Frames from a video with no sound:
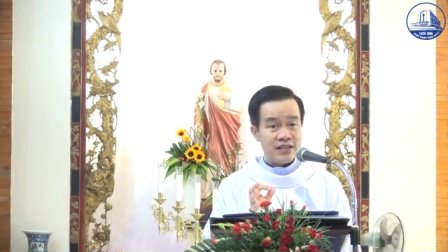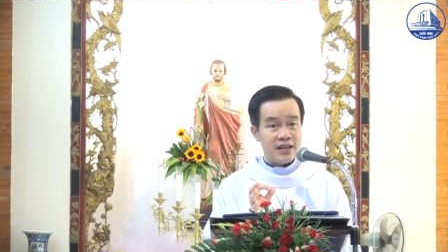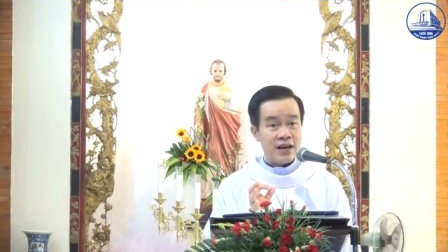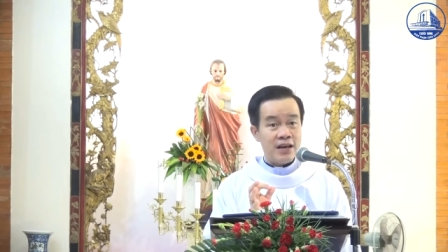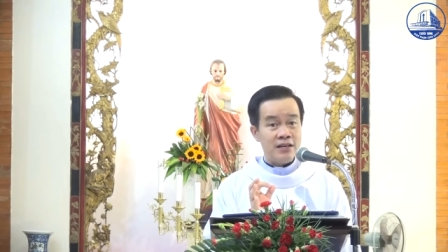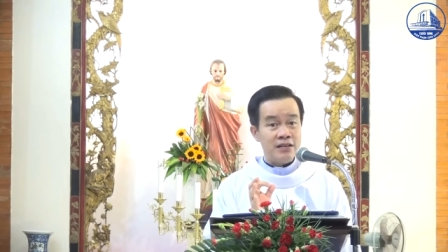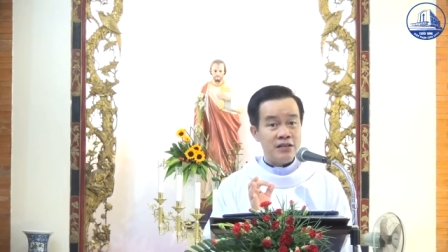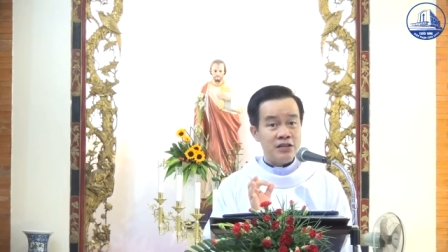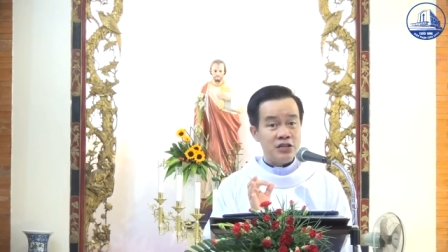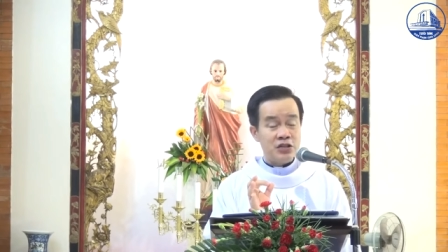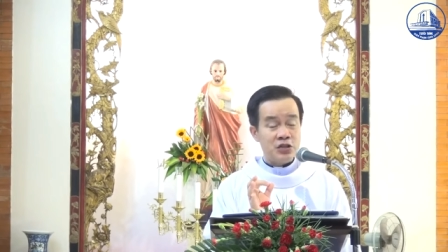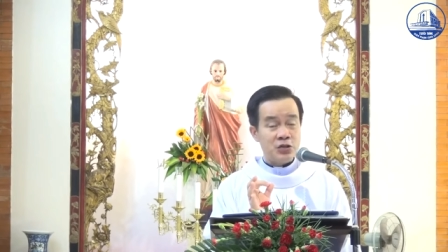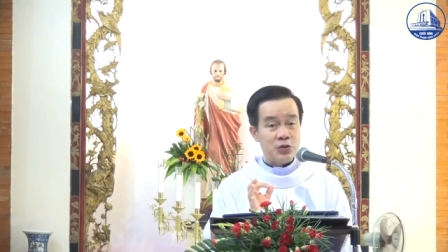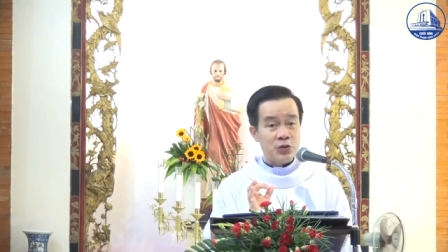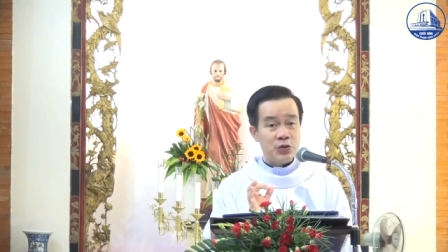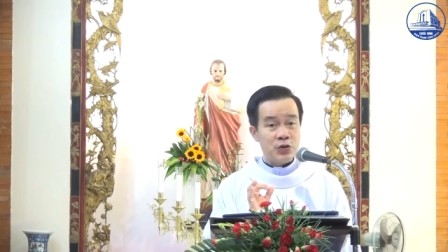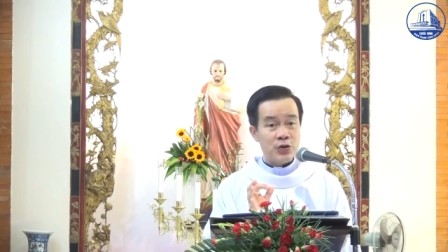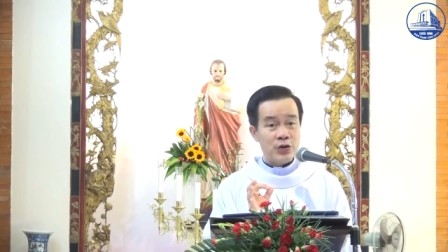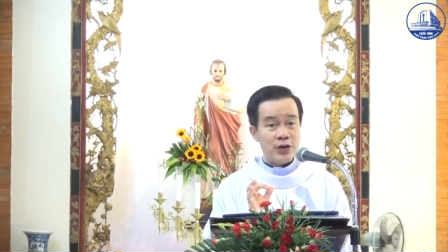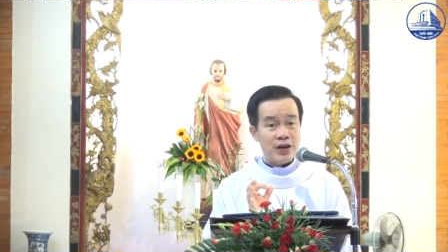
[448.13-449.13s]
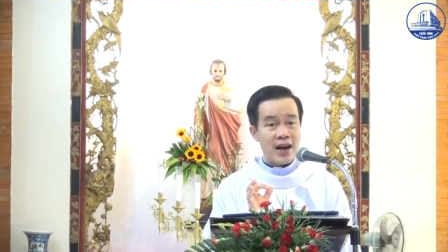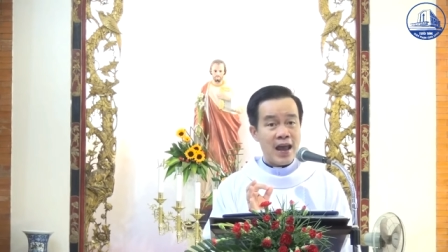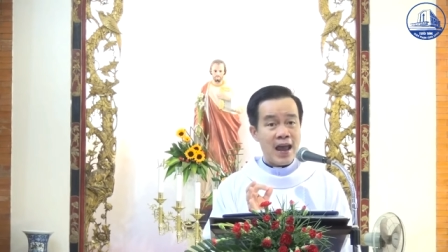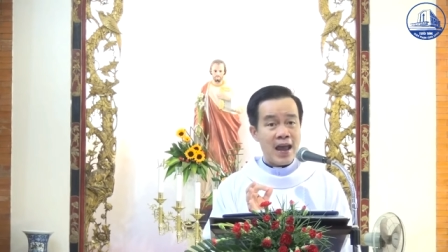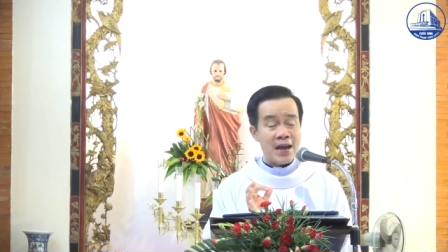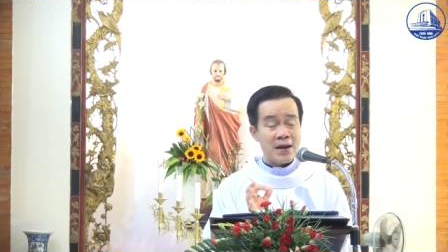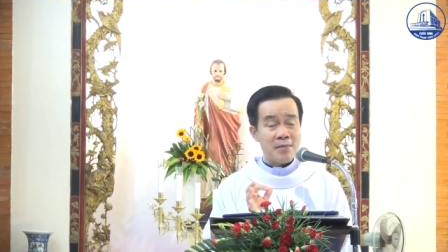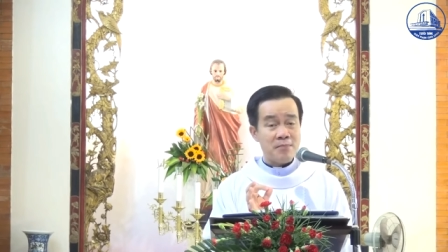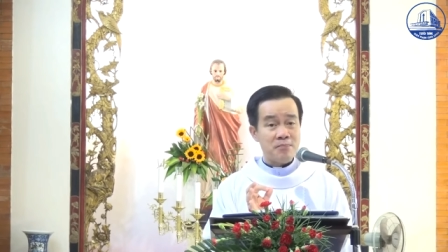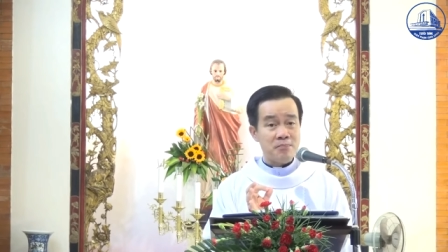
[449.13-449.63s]
dân Chúa
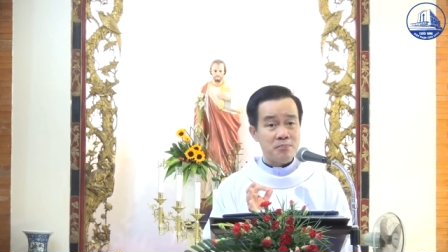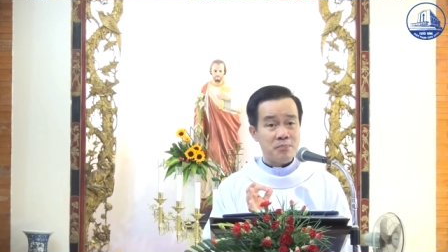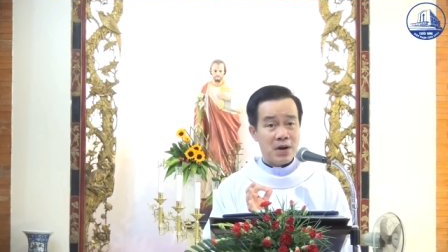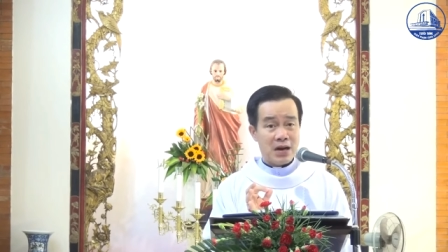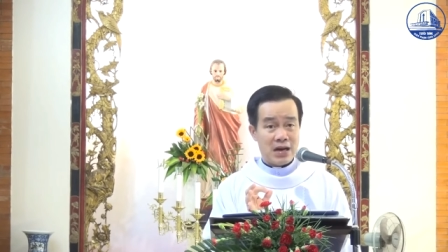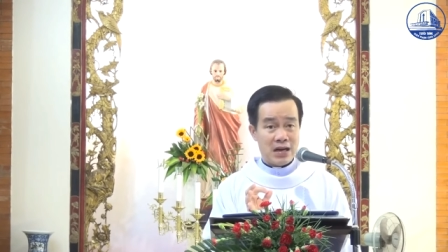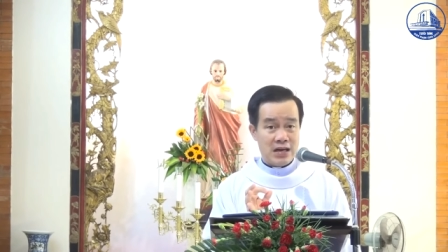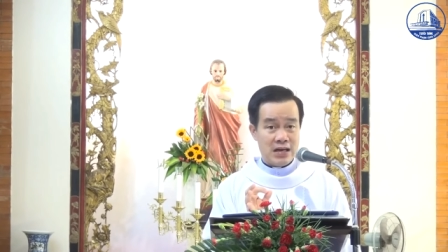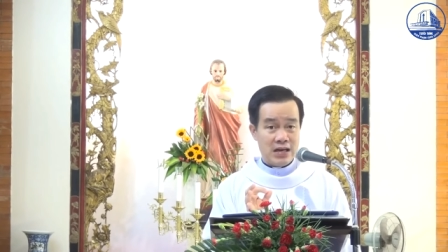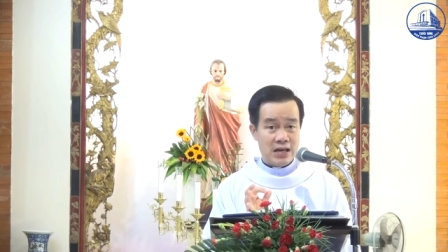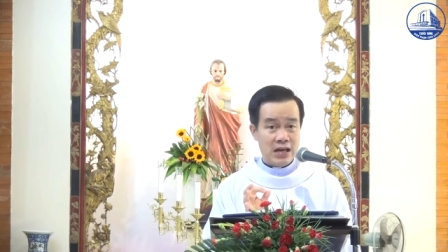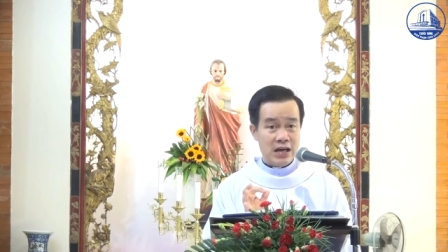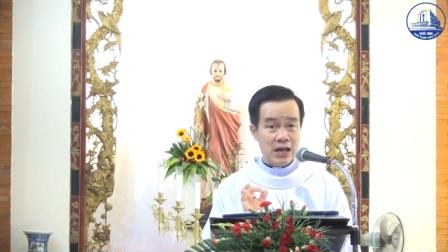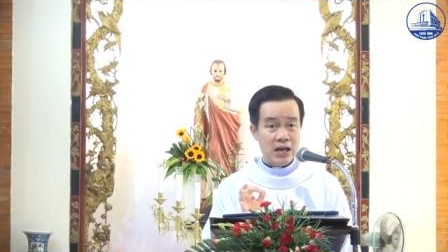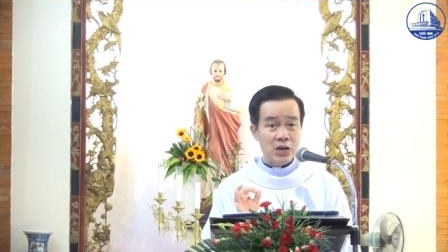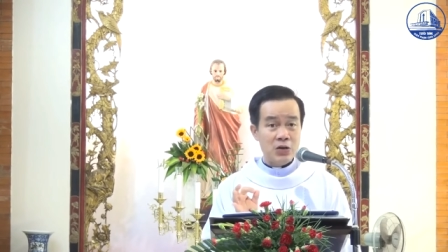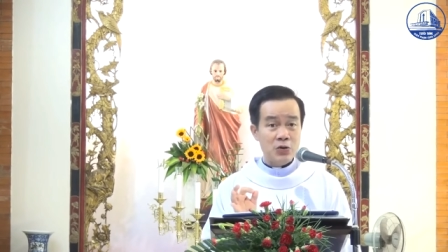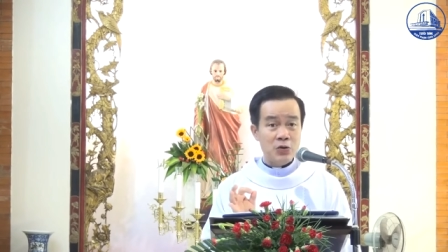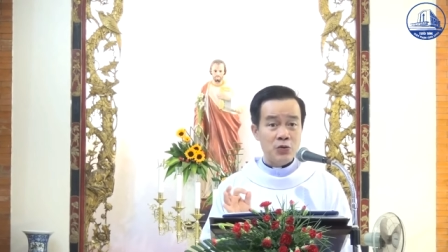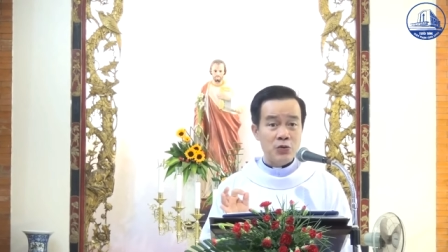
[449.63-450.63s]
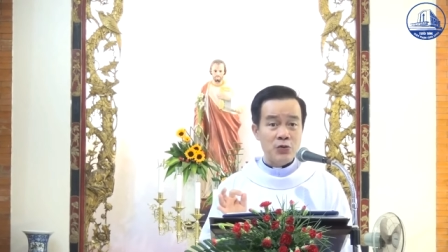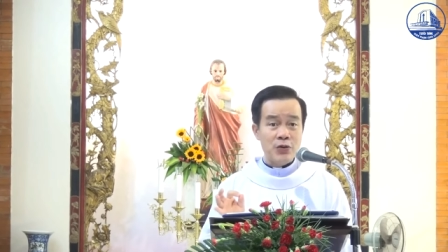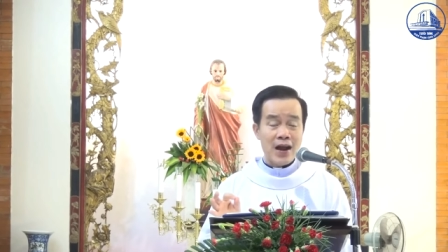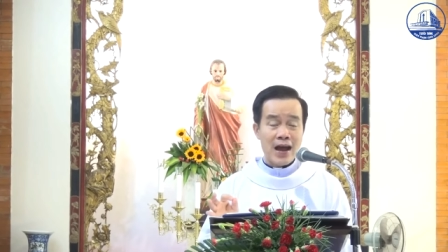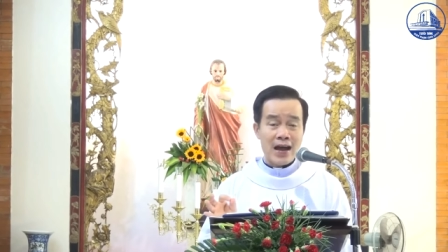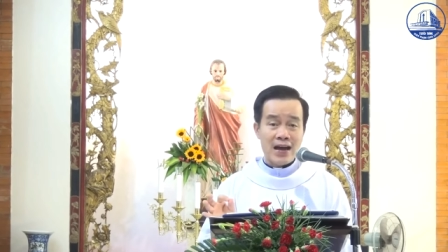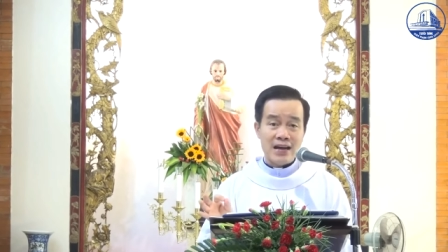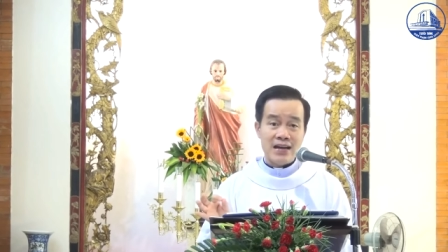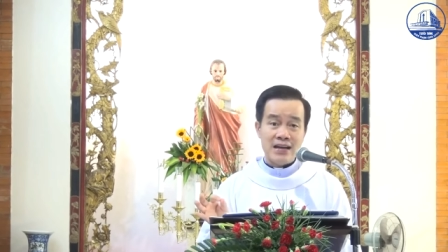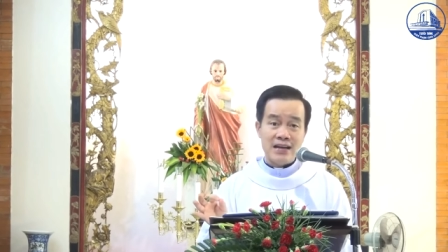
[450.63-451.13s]
đang bị lưu
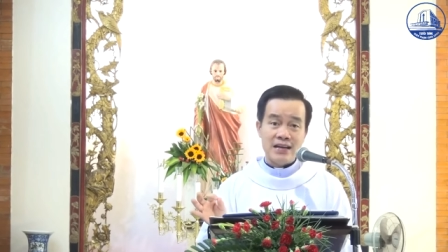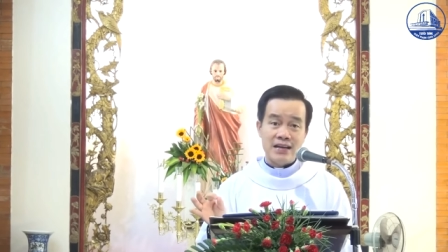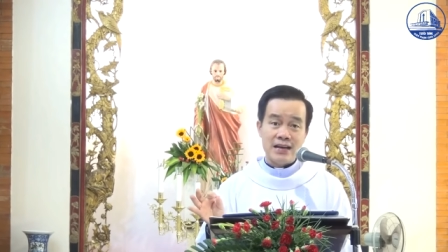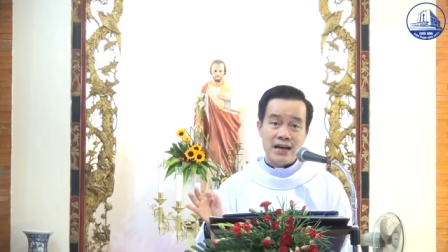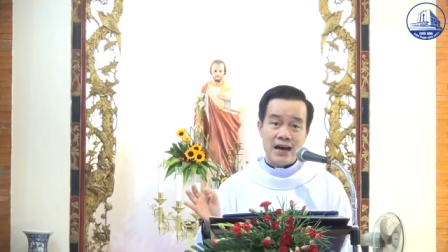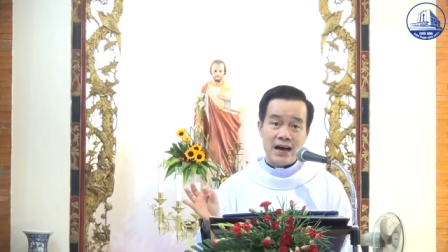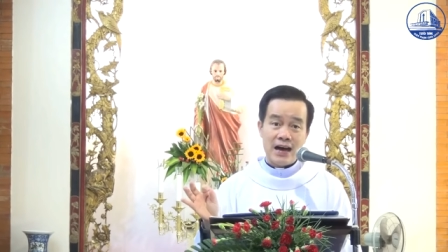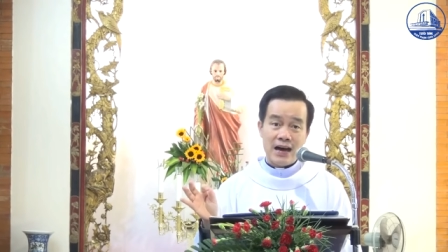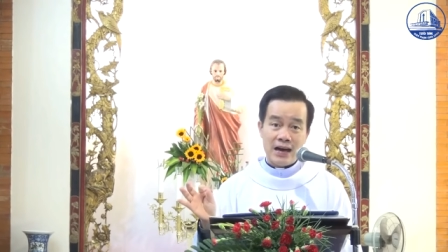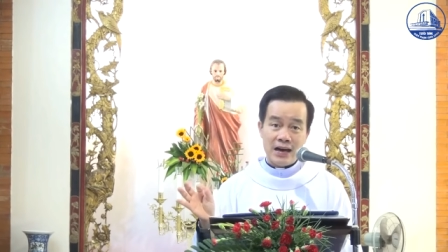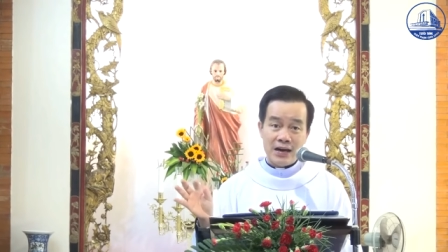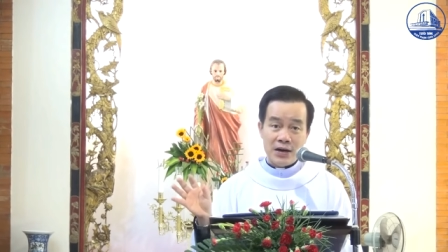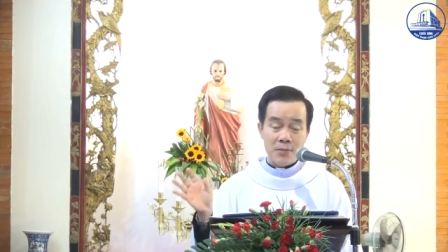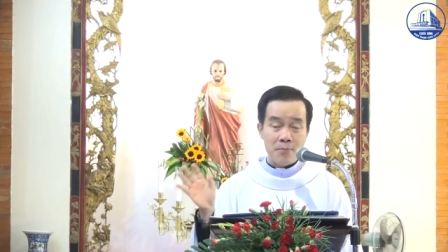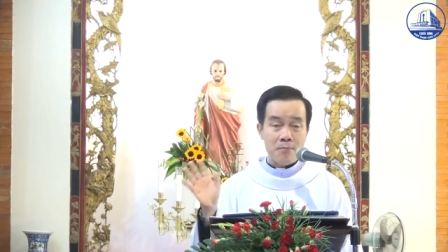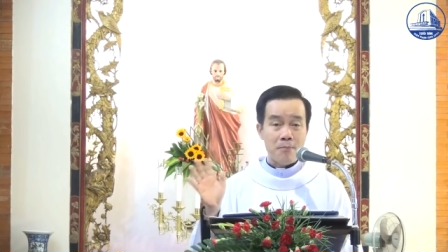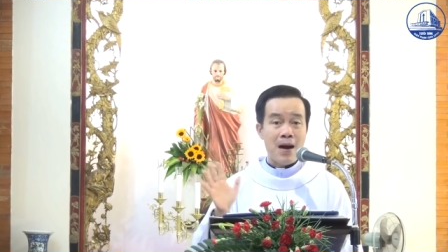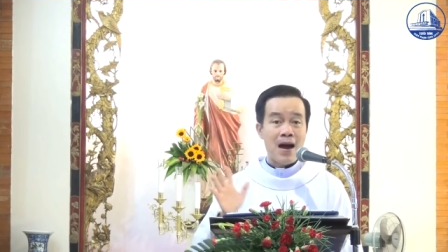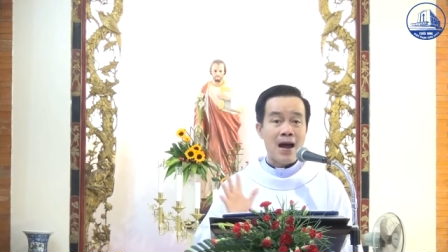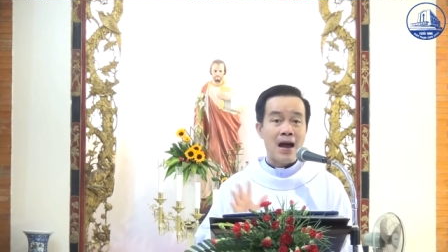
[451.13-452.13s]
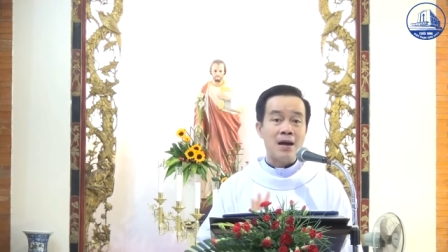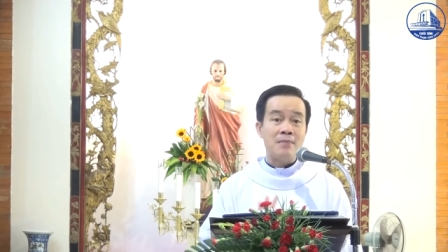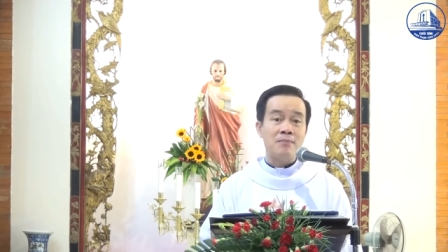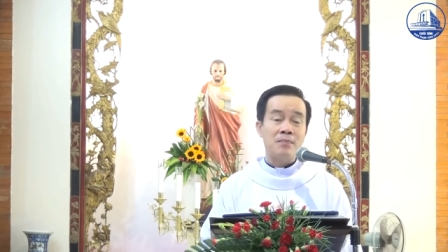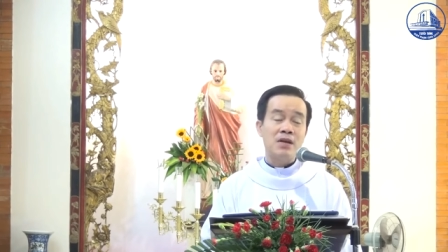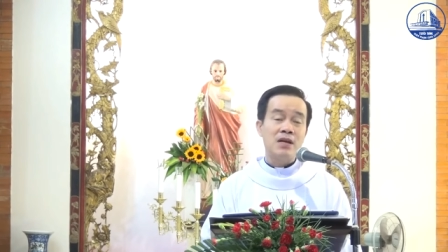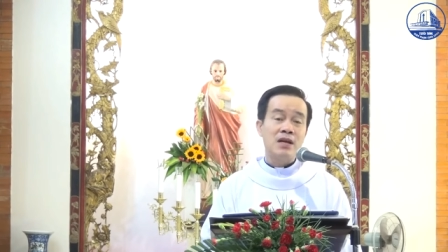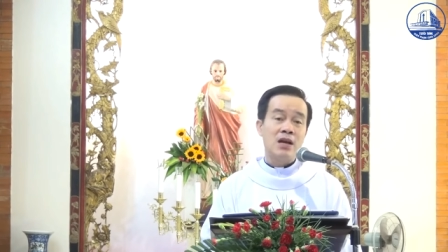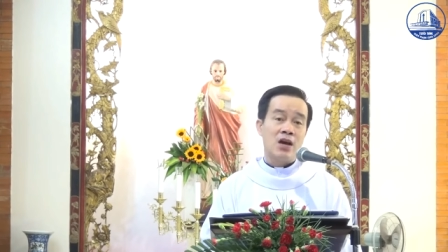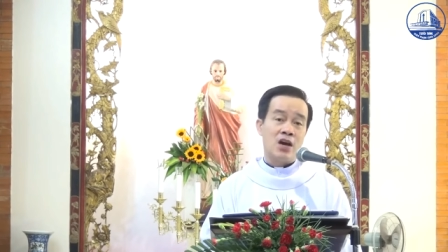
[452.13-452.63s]
đày ở
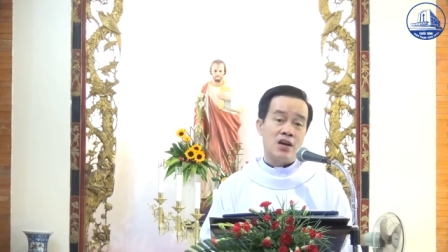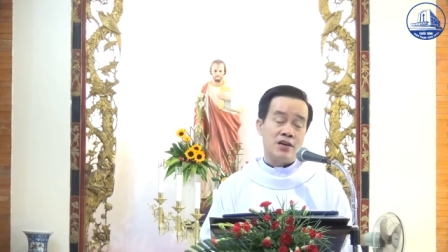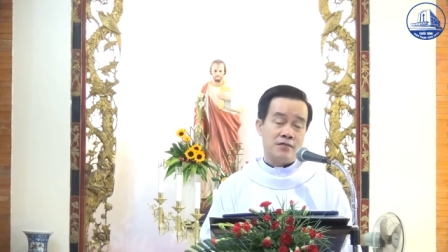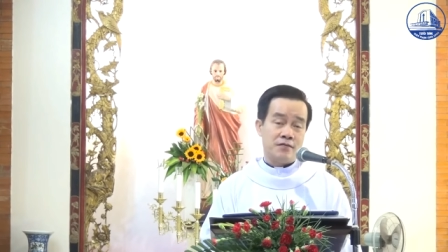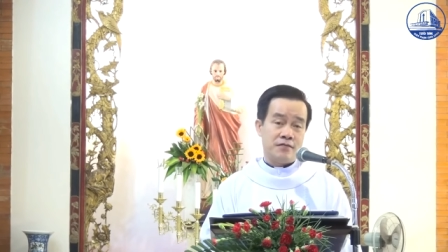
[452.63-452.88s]
Babylon.